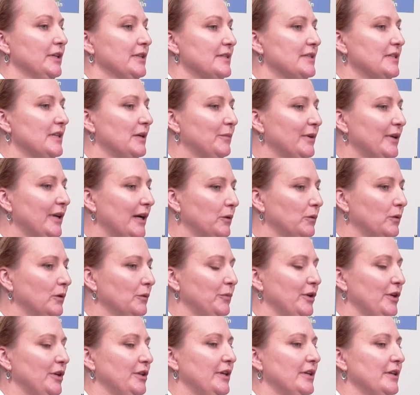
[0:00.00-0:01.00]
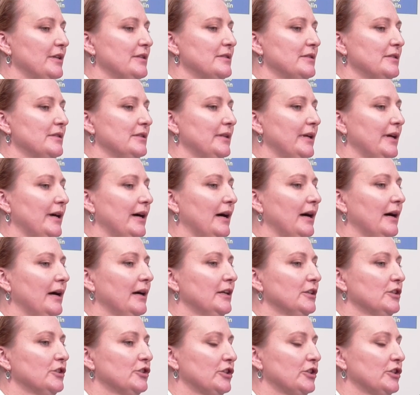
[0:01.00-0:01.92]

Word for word: Zabrakło pieniędzy na